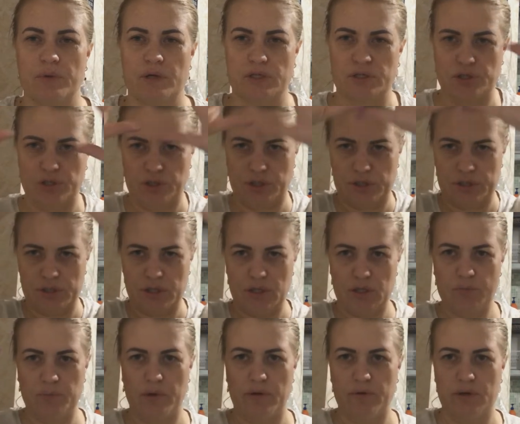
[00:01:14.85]
масочки
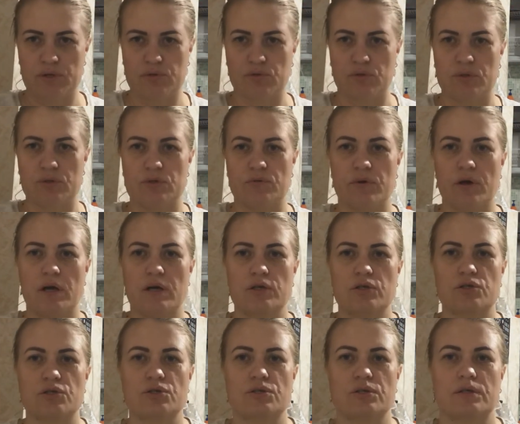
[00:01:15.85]
делать, повязку
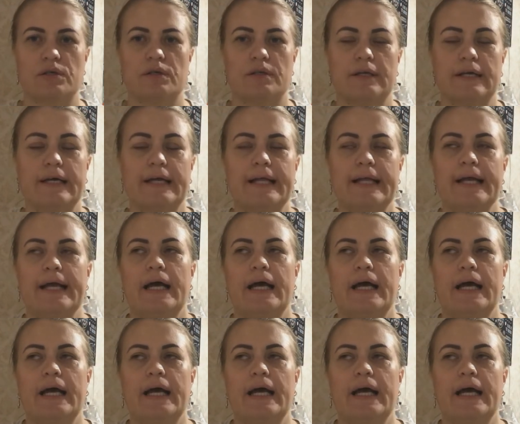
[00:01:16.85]
одеваешь и это.